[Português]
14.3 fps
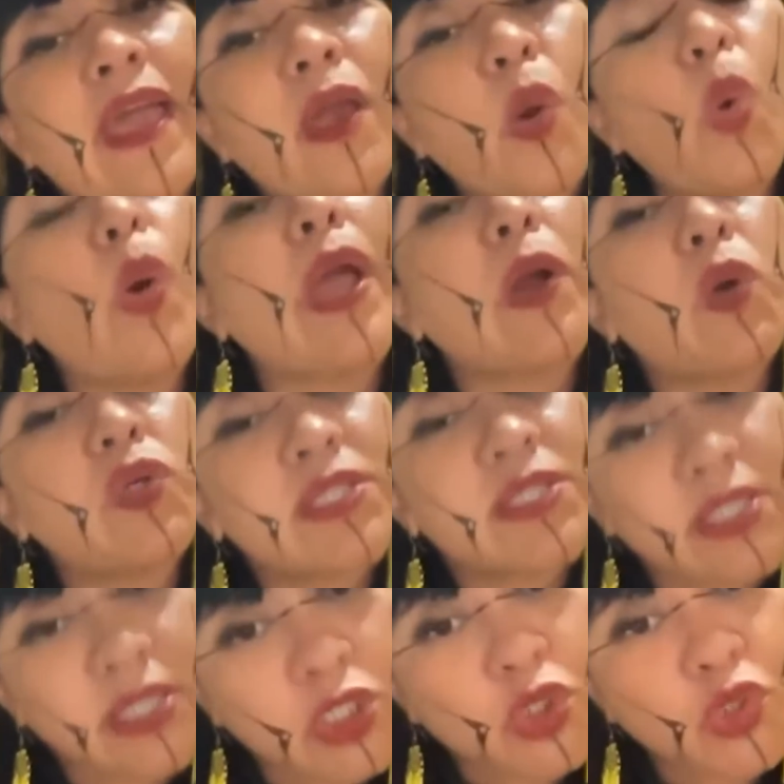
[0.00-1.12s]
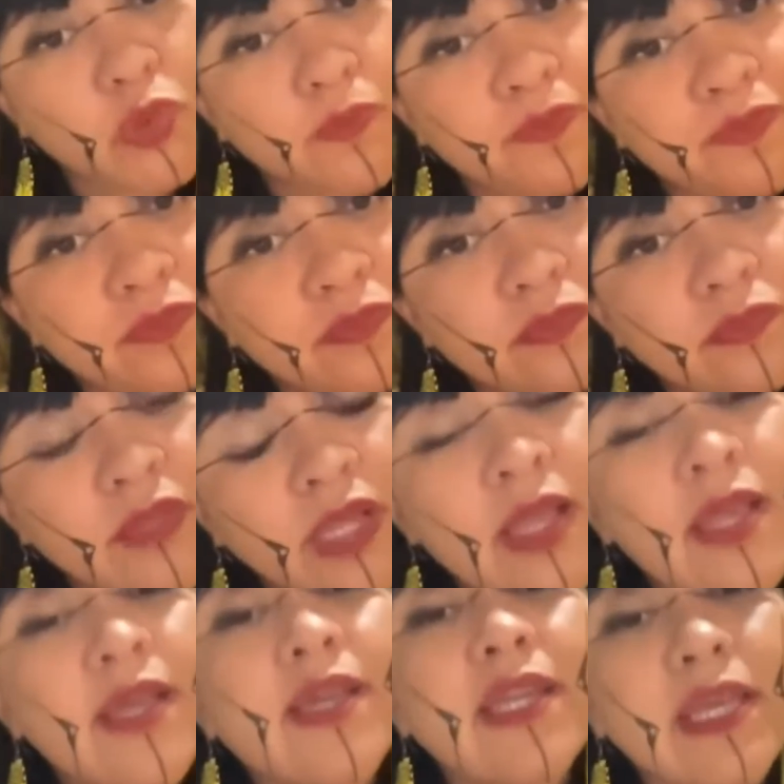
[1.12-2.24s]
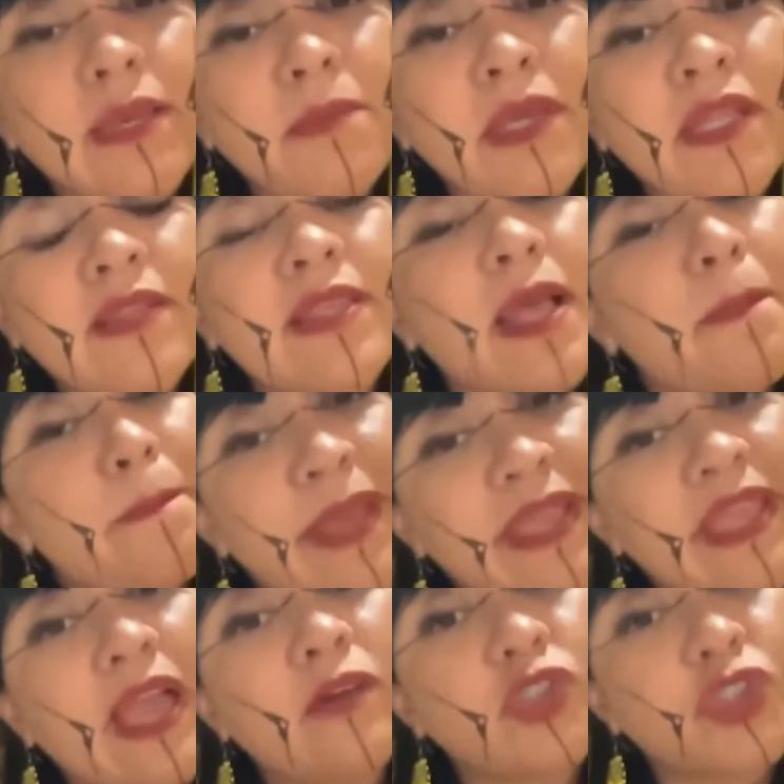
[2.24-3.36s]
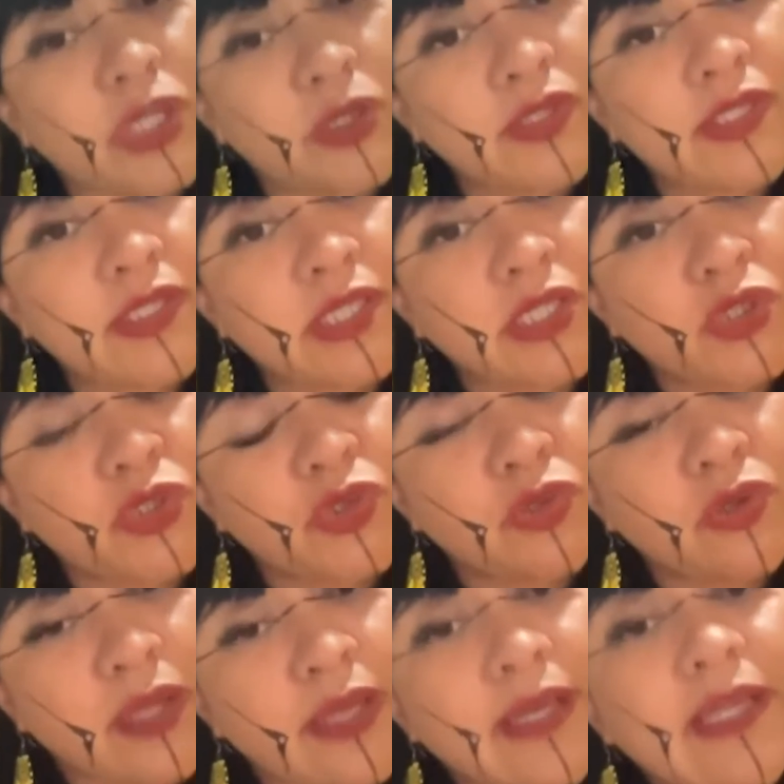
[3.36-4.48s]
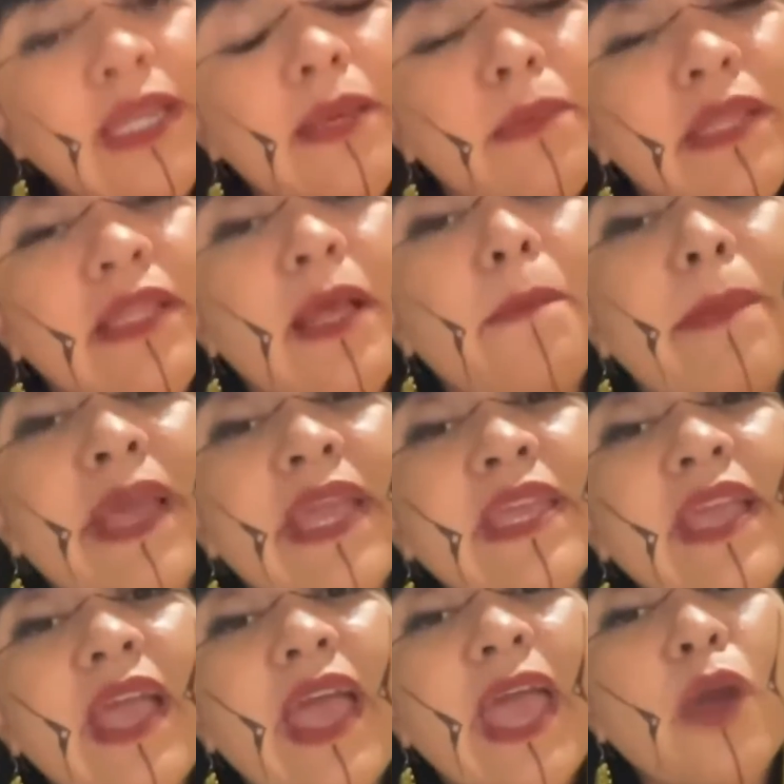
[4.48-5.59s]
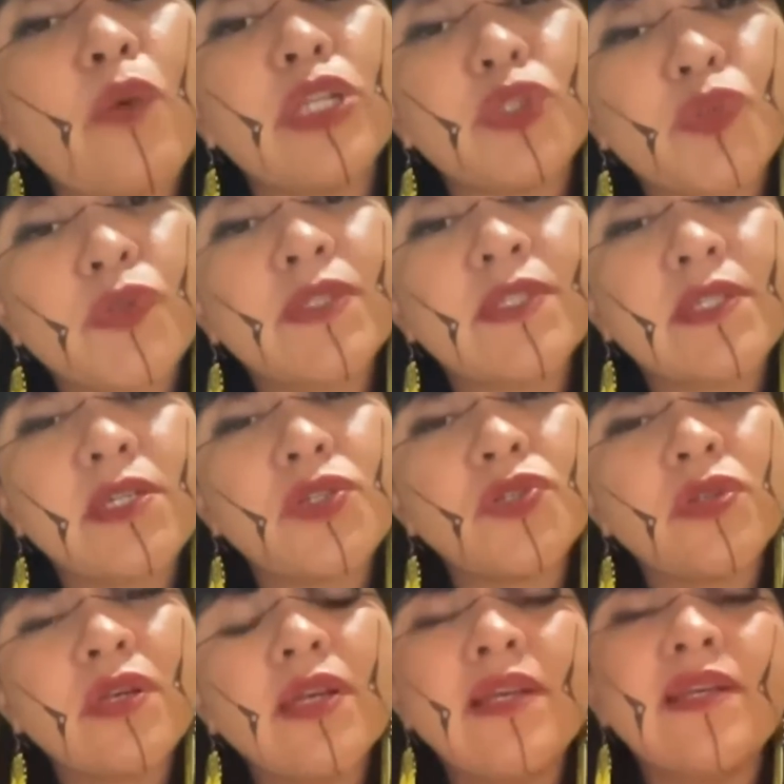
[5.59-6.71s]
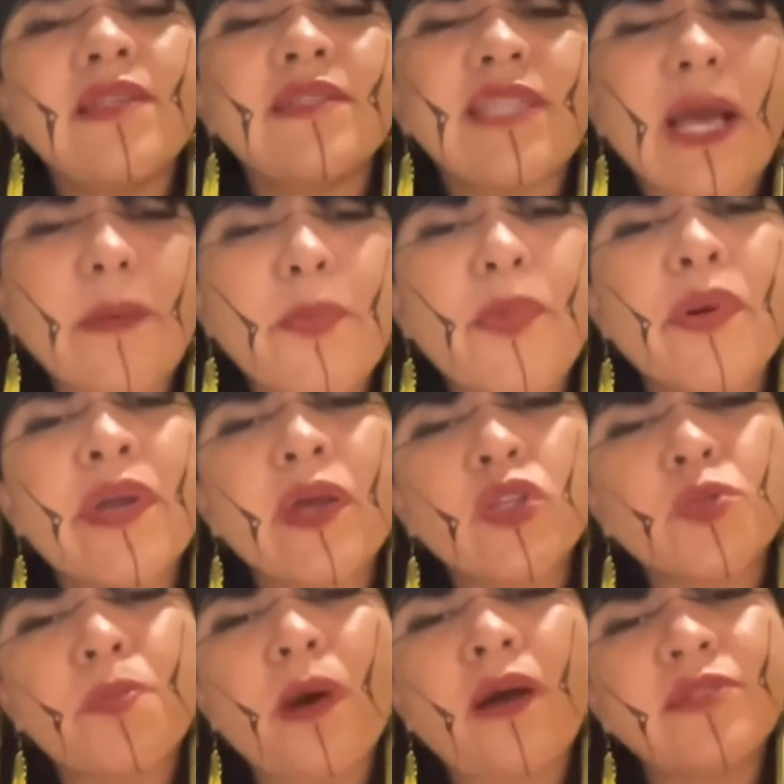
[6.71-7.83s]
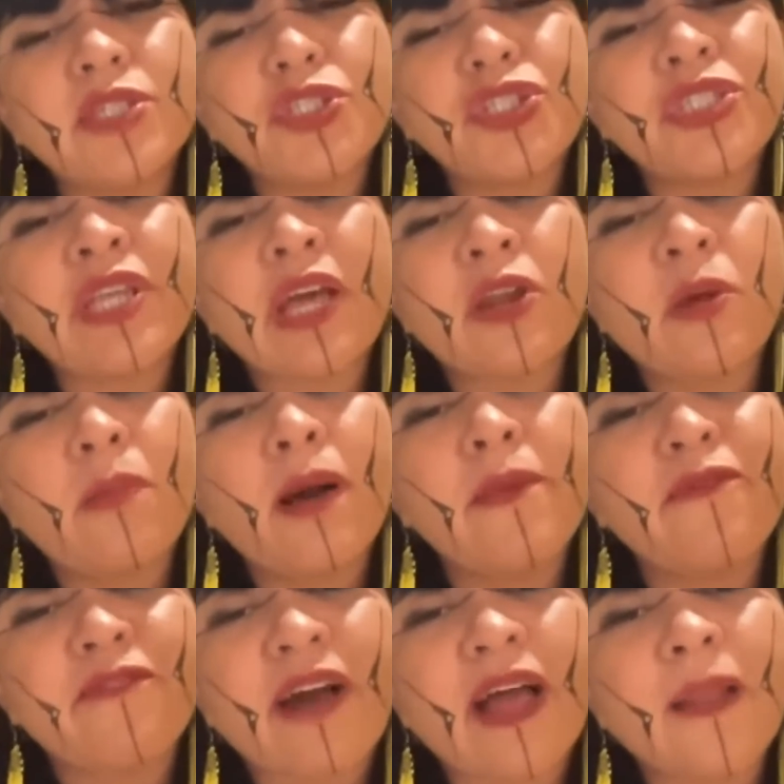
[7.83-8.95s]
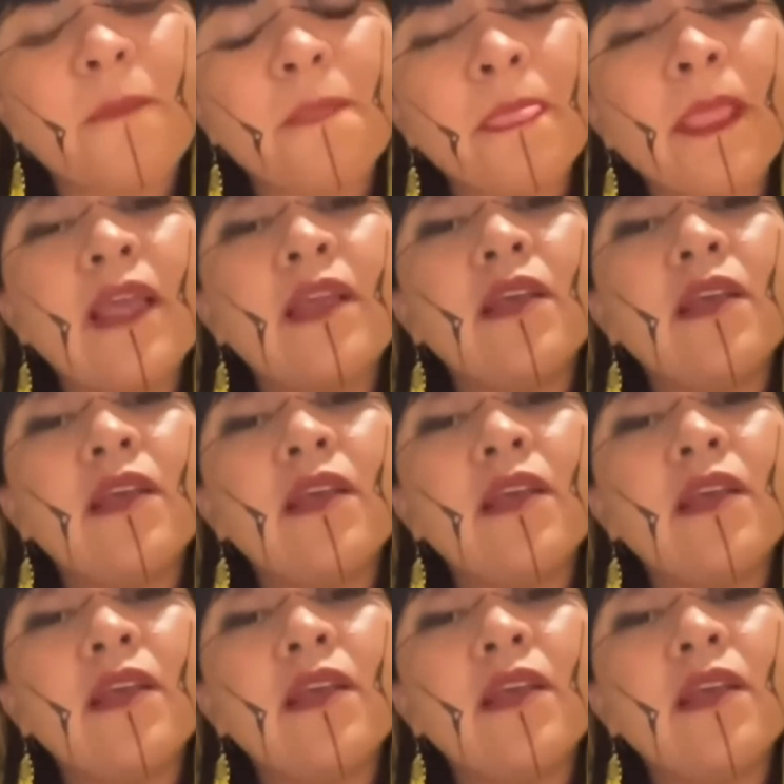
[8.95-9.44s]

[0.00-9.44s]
é o ecocídio. Crime também é o genocídio. Crime também é o etnocídio. Sabe por que os povos indígenas Yanomami falam